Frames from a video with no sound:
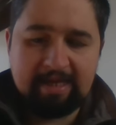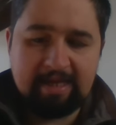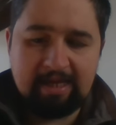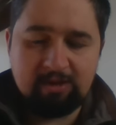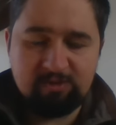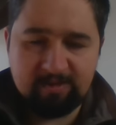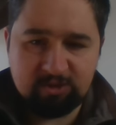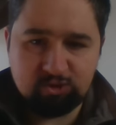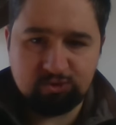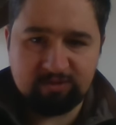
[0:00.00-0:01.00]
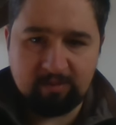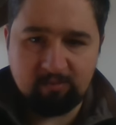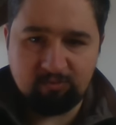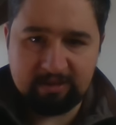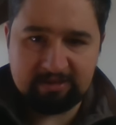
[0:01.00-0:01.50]
Et une dernière chose,
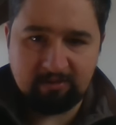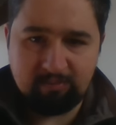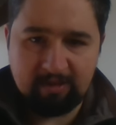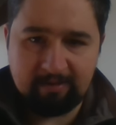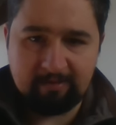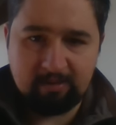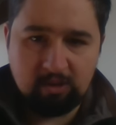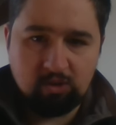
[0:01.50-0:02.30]
notamment pour les emprunts,